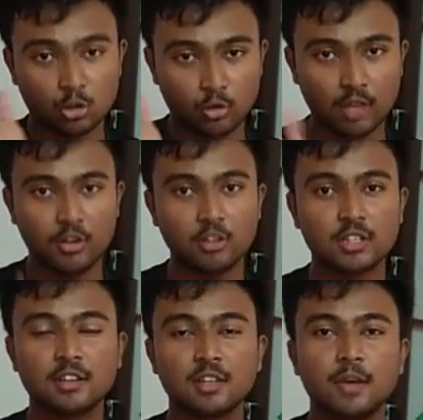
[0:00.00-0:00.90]
तो ये वीडियो से
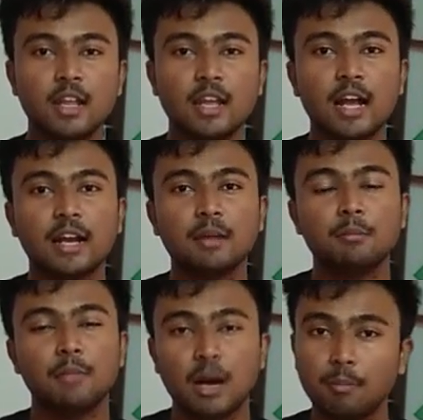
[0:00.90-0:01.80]
करने से पहले यार अगर
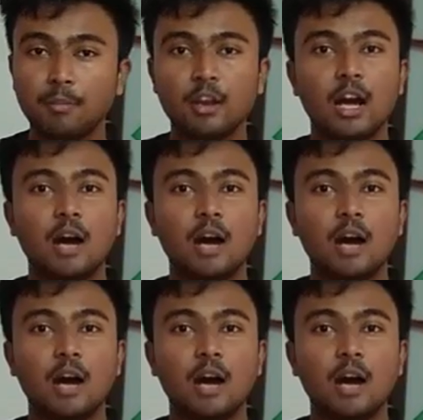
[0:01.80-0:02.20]
आप मैं